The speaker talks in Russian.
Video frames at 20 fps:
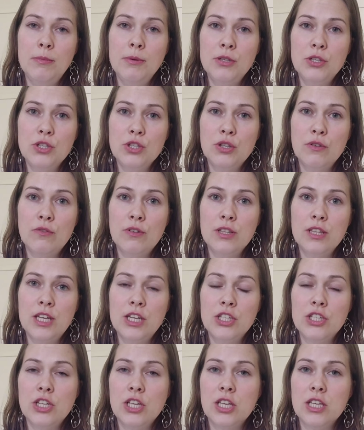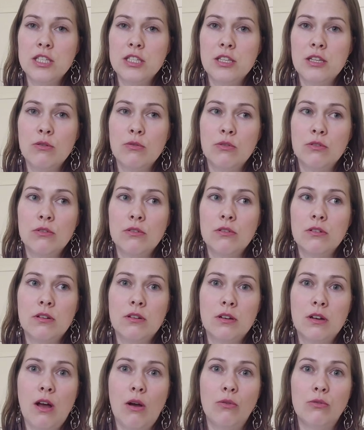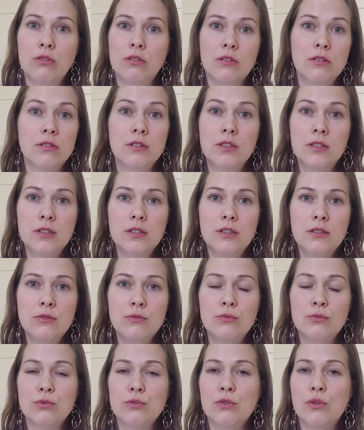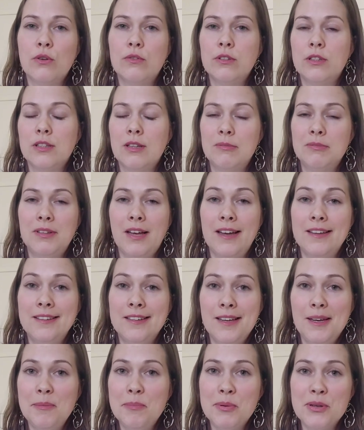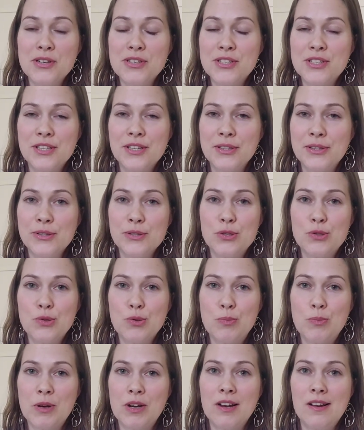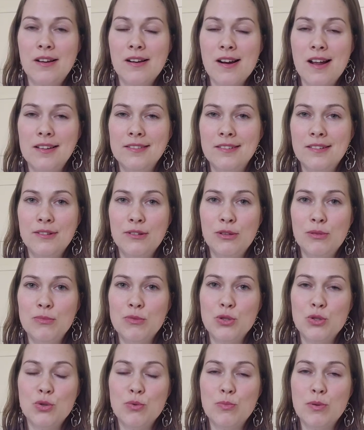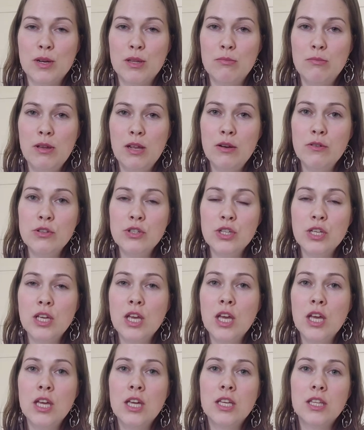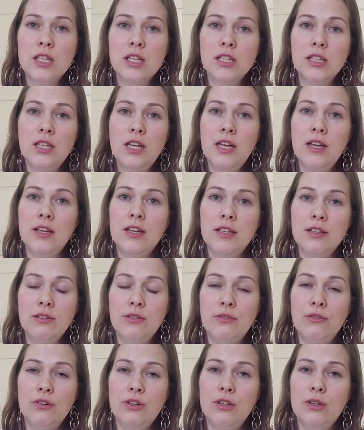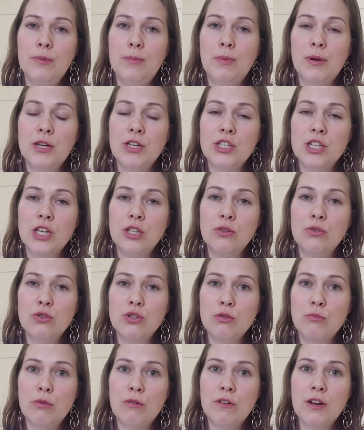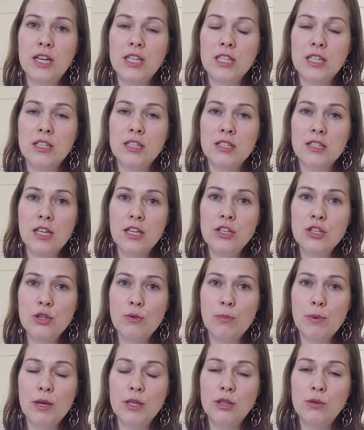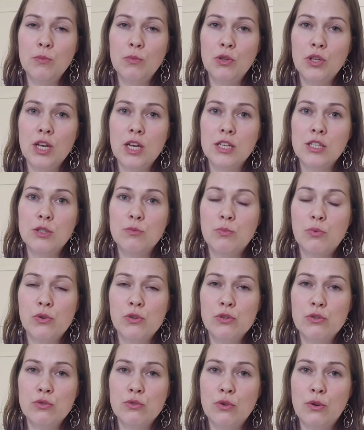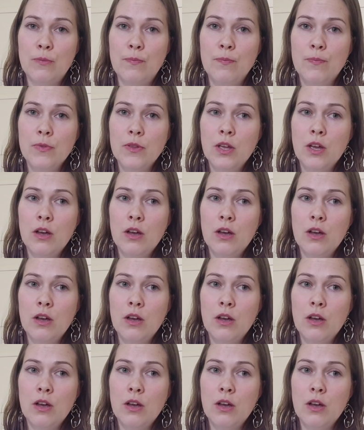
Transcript: обычного, даже если он а, какой-то ну, условно, там, тайт или персила с супер супер отбеливающей. Иногда этого порошка тоже бывает недостаточно, поэтому я использую